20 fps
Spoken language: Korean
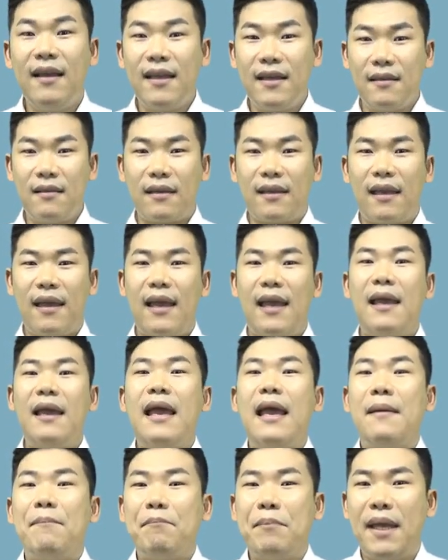이렇게
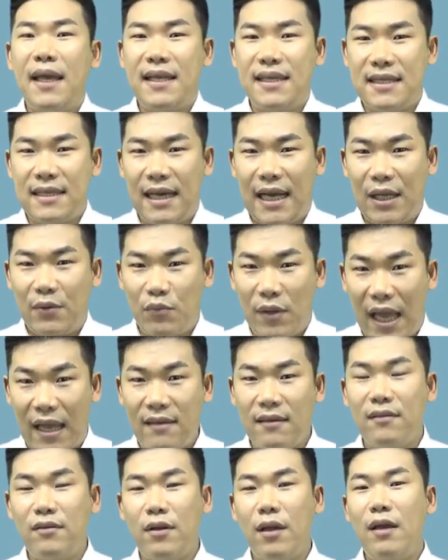폐지가
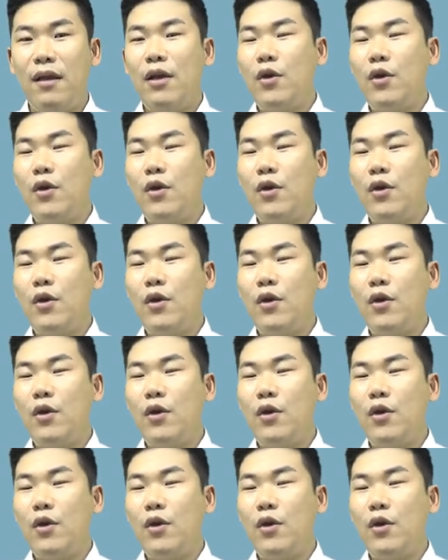되는